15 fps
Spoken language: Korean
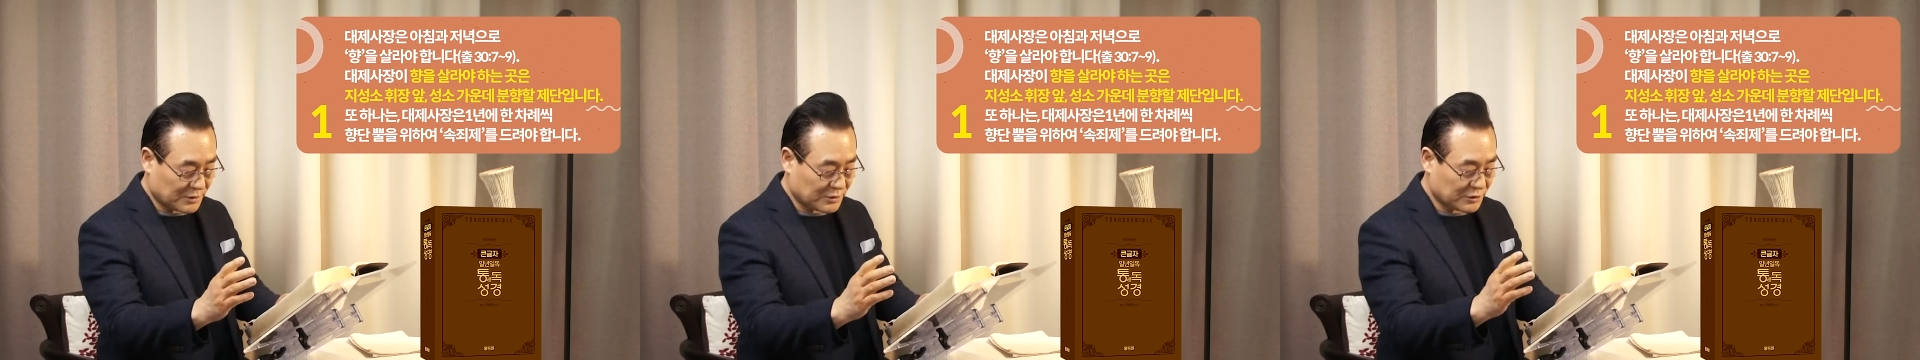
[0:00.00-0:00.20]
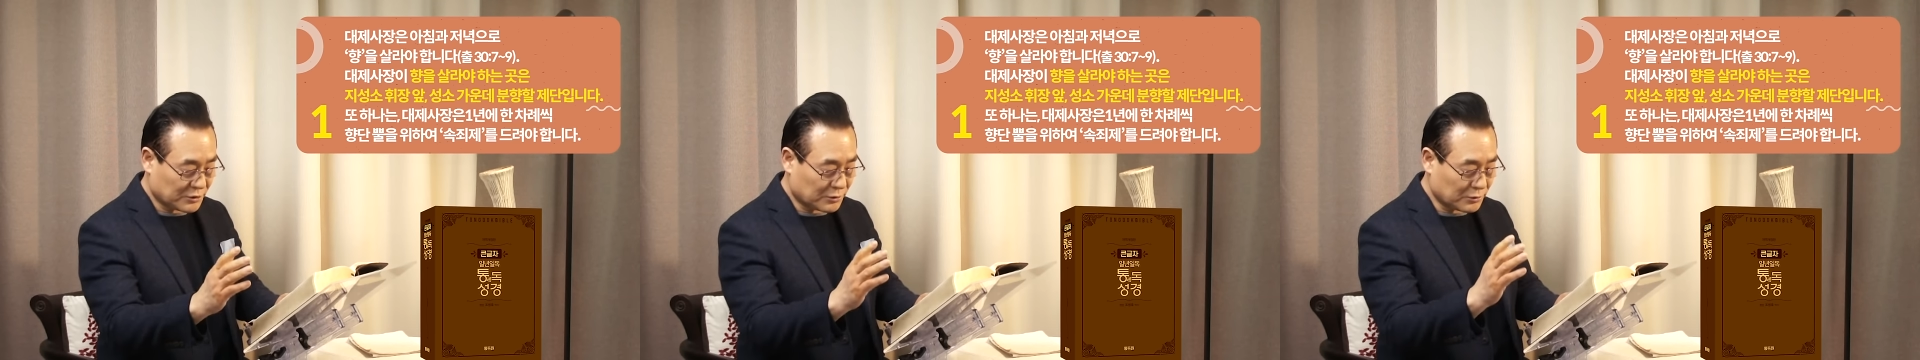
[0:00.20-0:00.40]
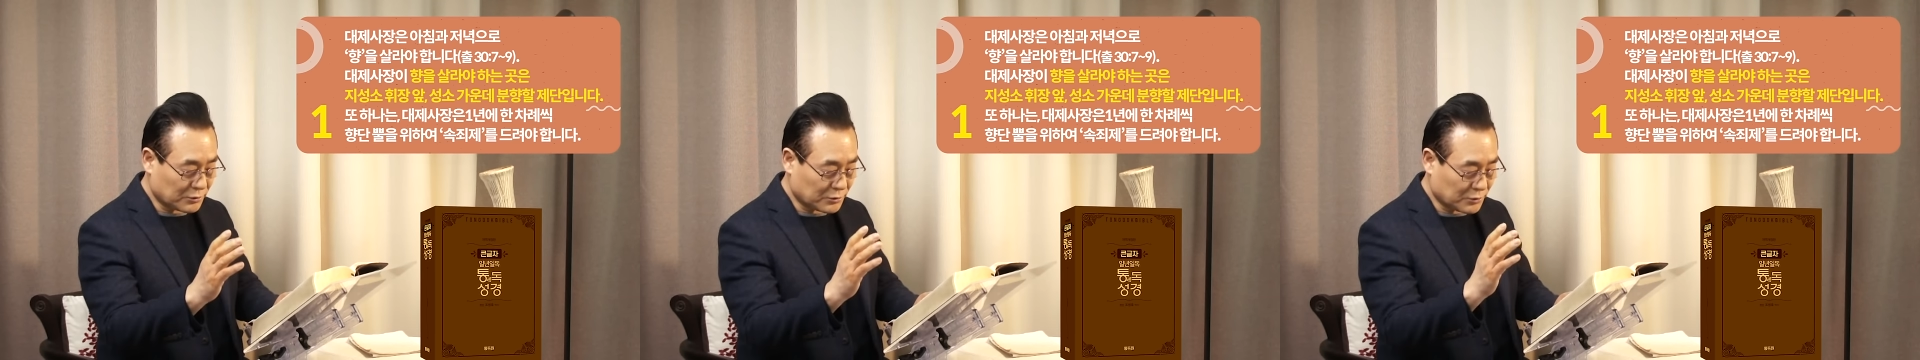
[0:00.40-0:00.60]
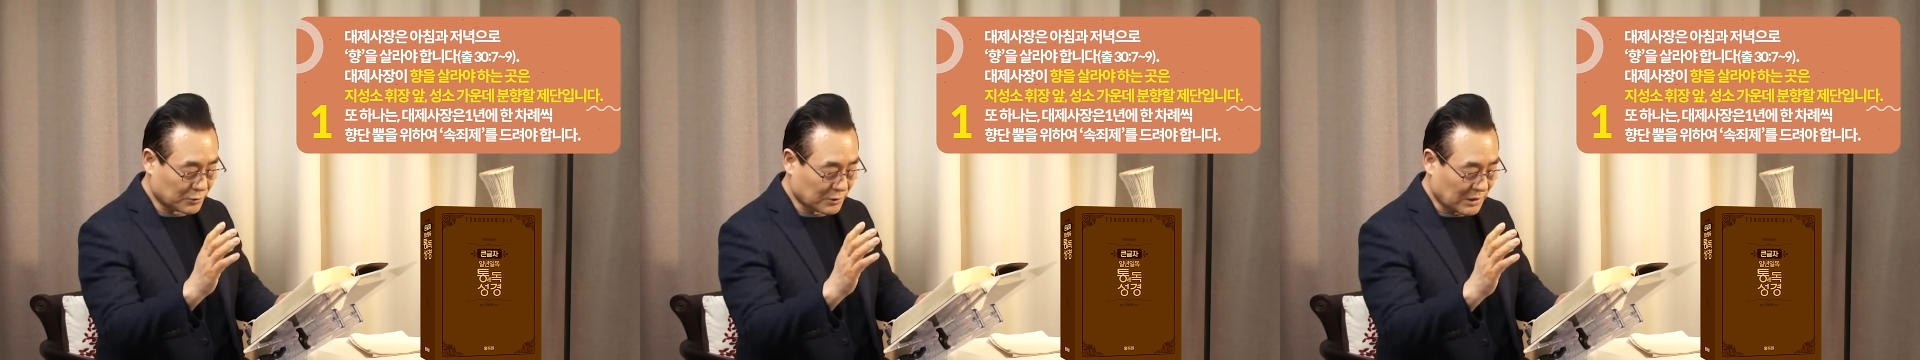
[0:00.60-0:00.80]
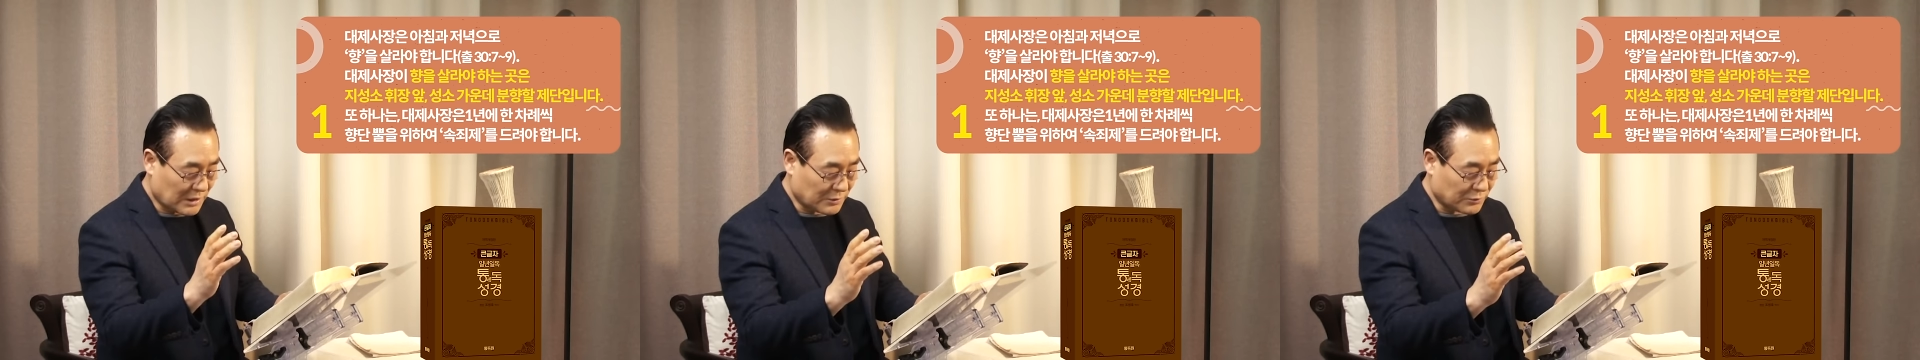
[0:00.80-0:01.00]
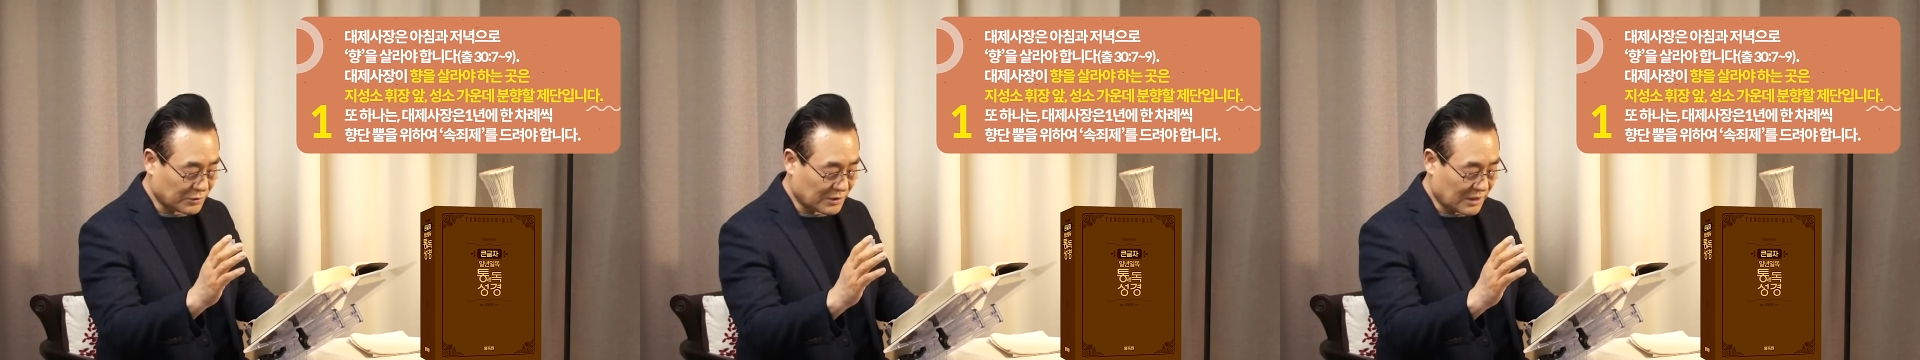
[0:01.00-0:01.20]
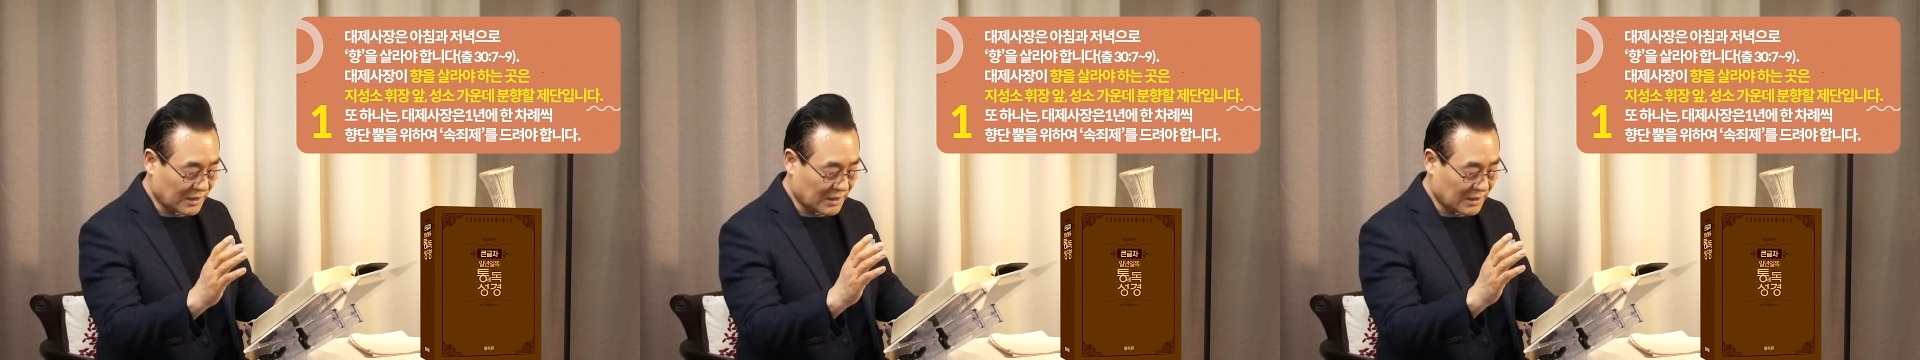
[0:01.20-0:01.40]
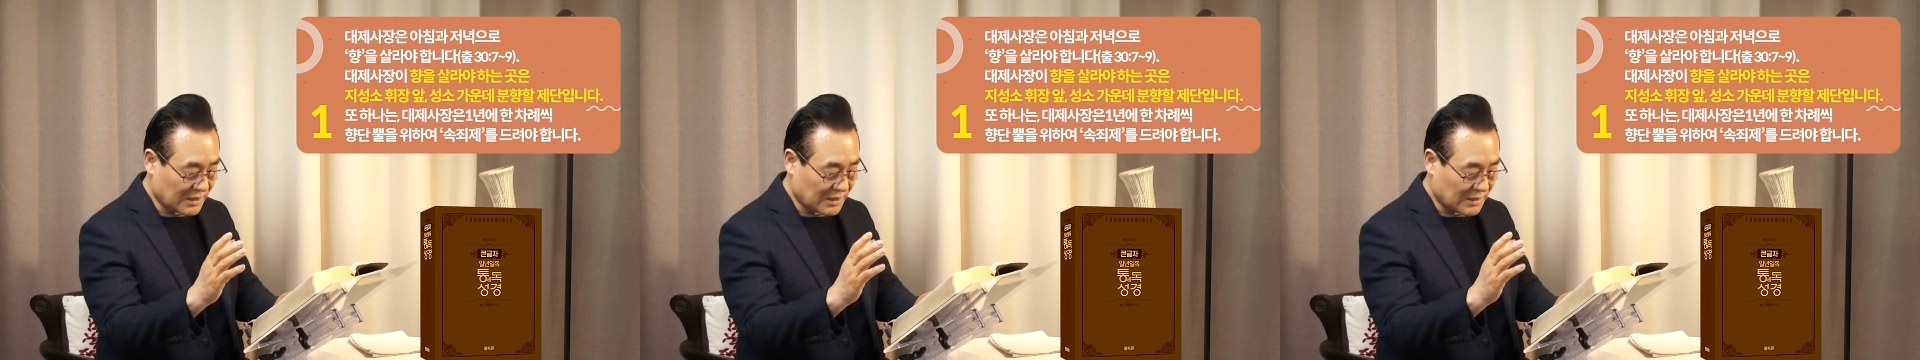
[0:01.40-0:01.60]
성소
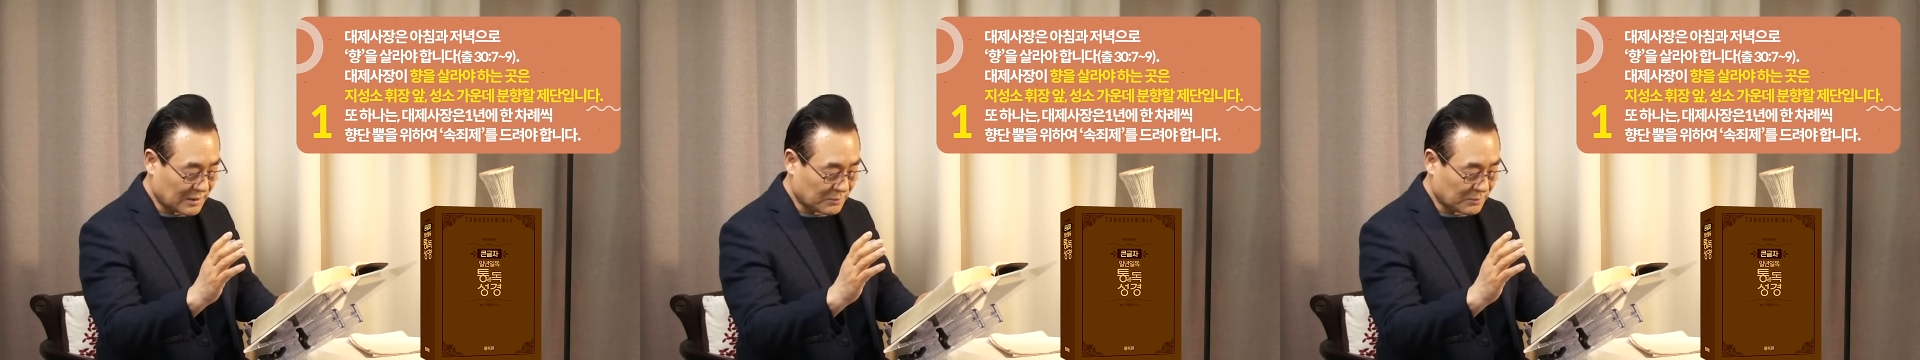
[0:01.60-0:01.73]
가운데